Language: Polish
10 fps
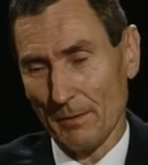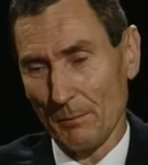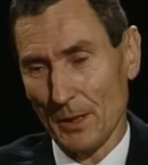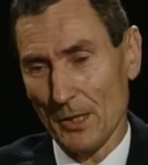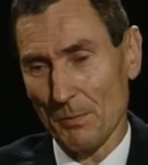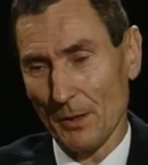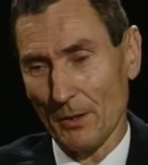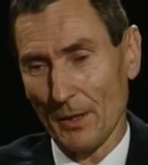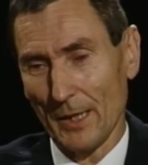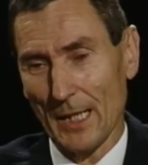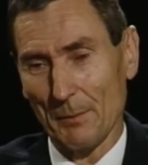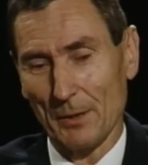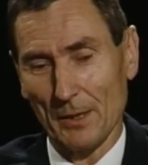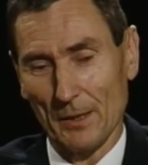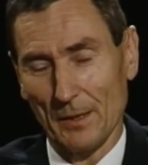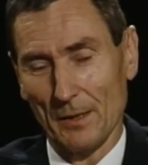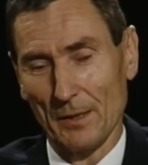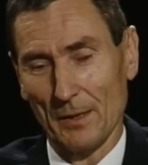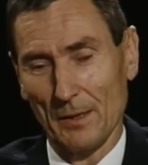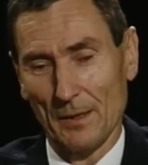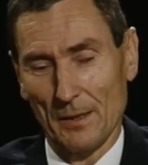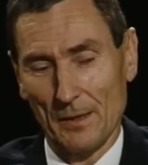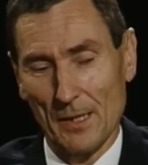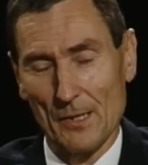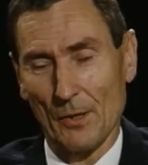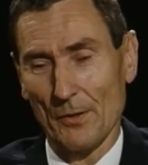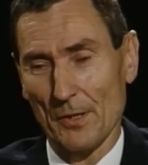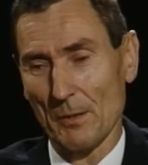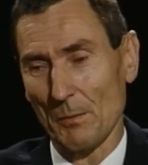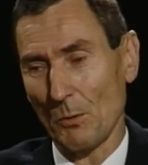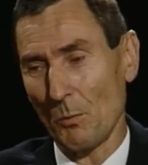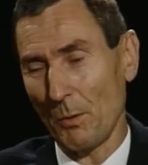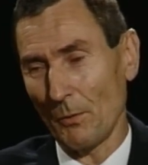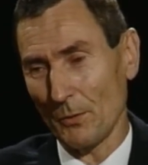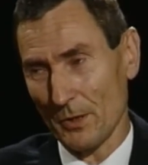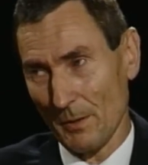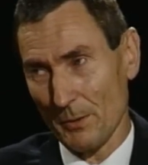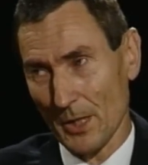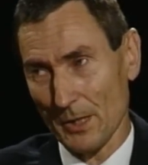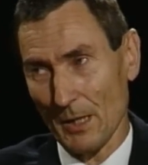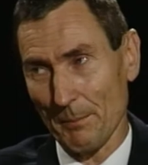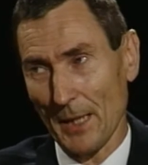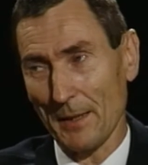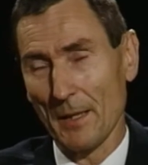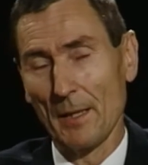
byliśmy kolegami nie sądzę, żeby był powód, żeby przejść na pan,